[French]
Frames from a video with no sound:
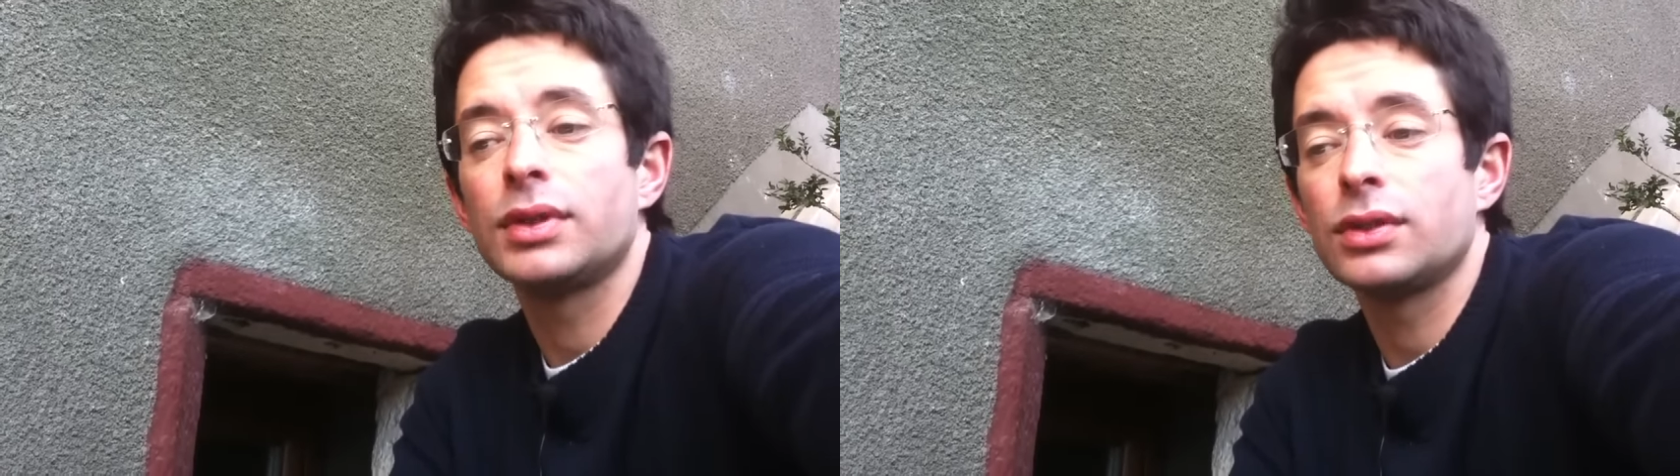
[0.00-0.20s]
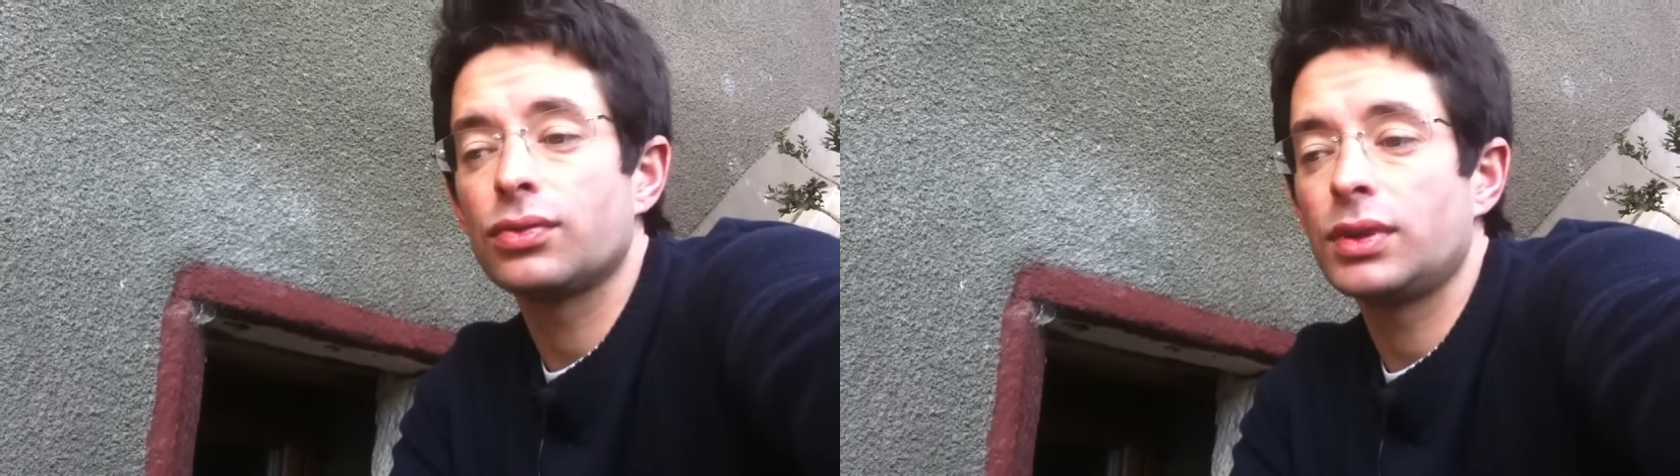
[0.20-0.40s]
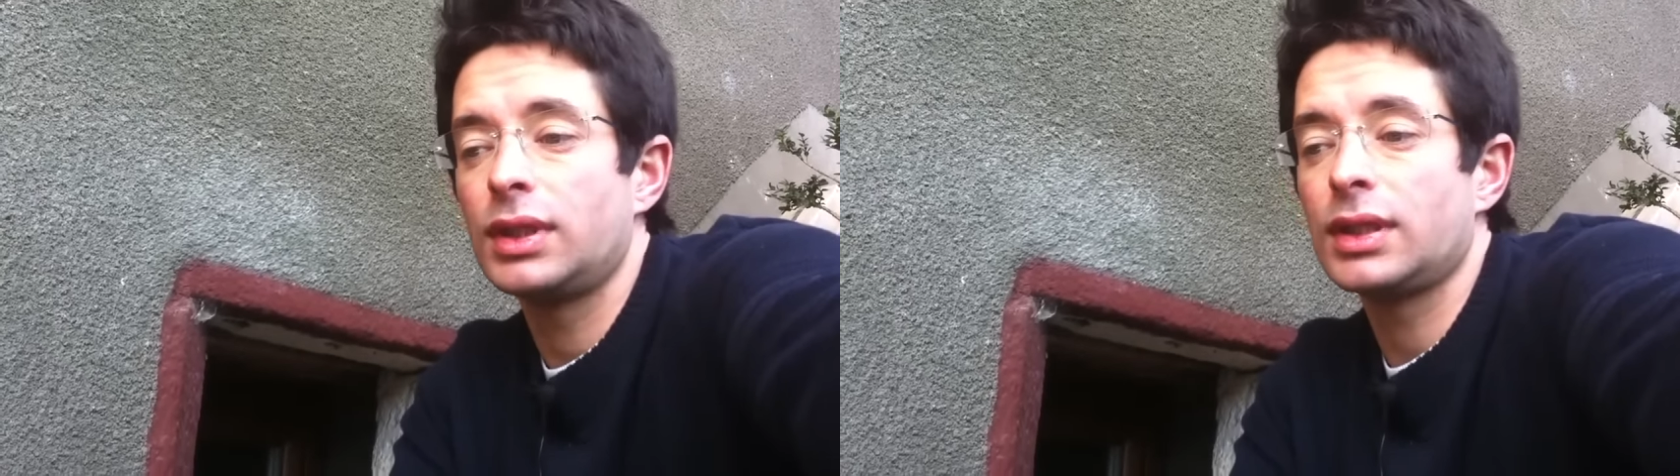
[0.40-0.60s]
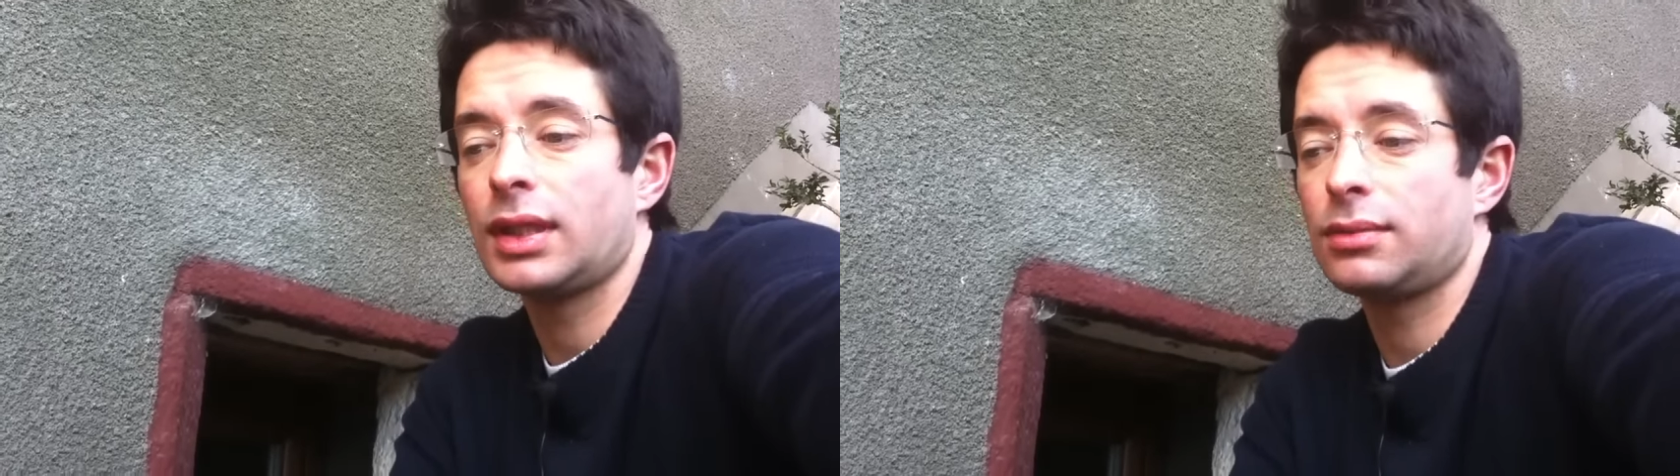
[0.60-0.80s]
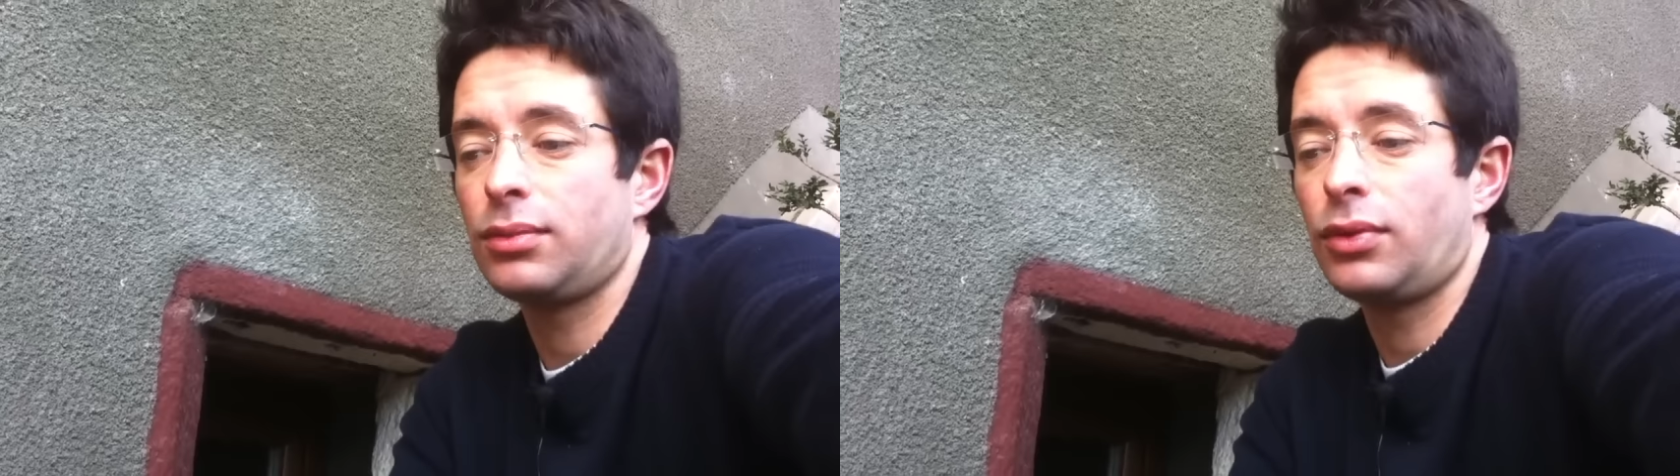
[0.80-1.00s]
euh, que ce soit des
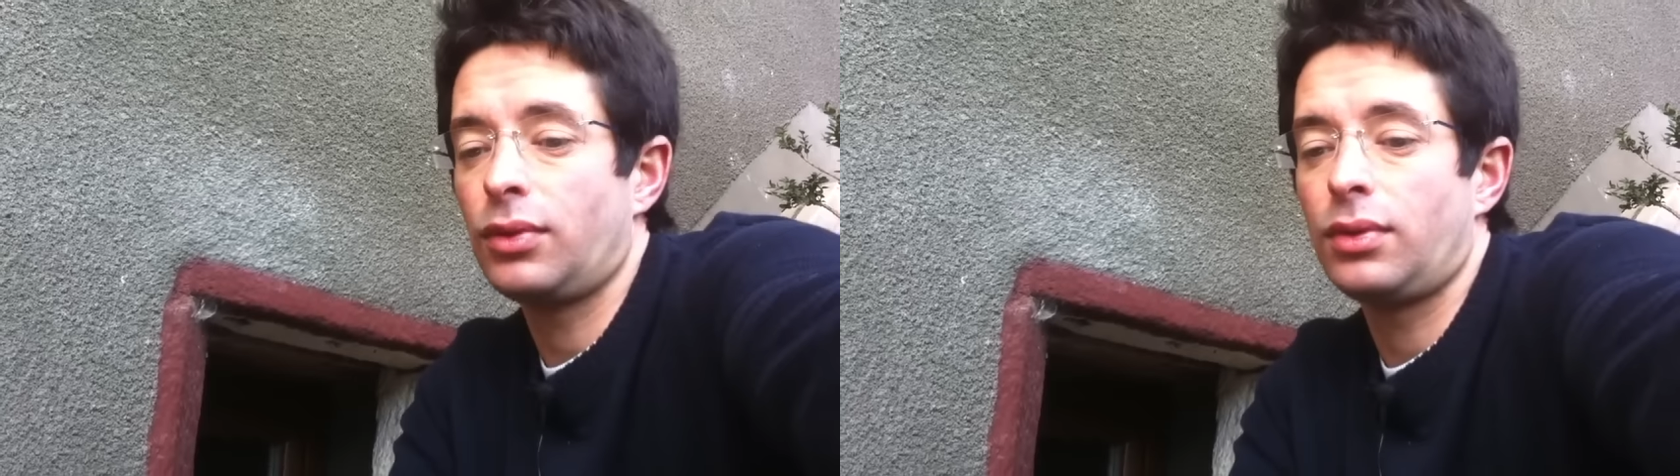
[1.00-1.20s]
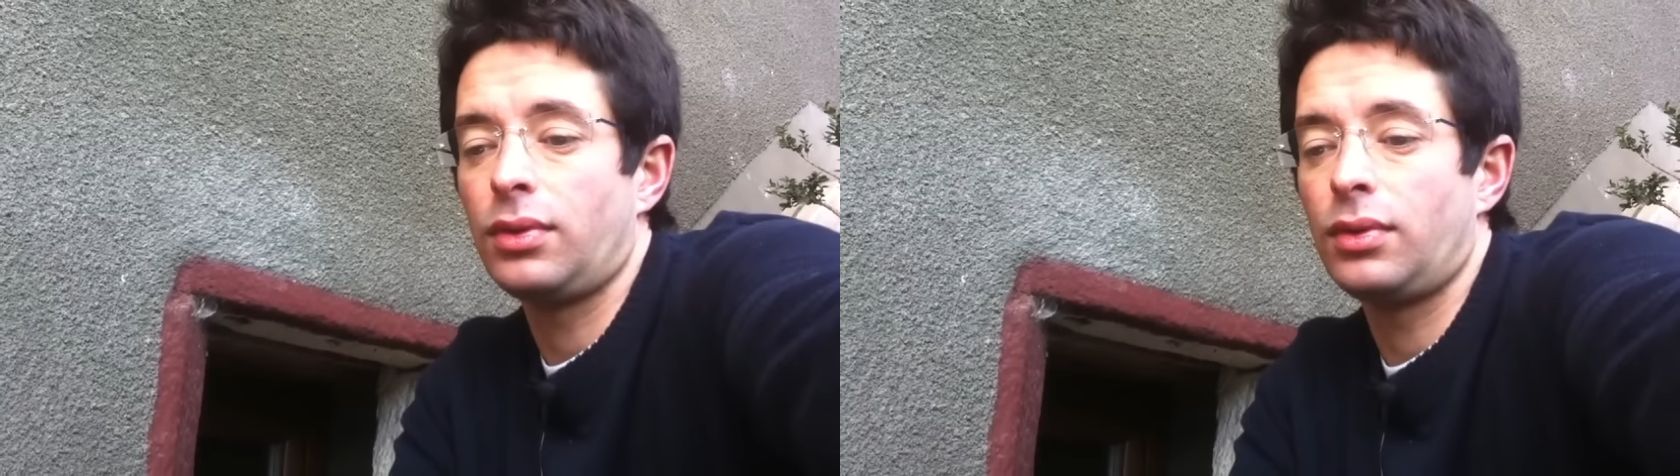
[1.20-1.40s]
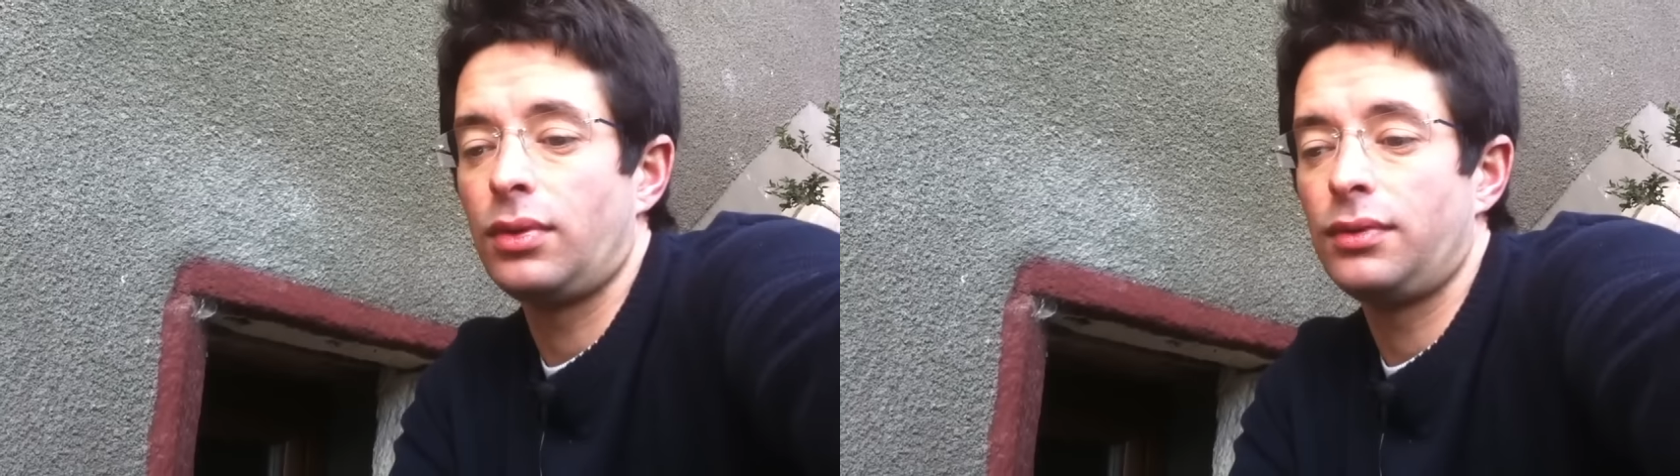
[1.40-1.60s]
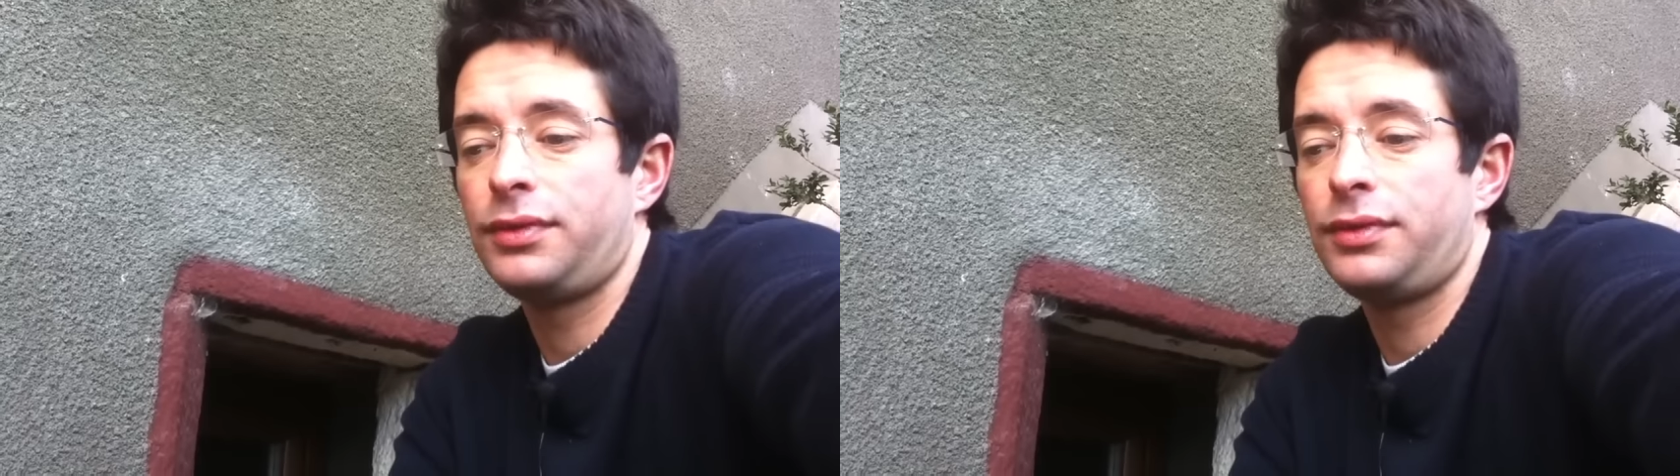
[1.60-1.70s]
traitements euh,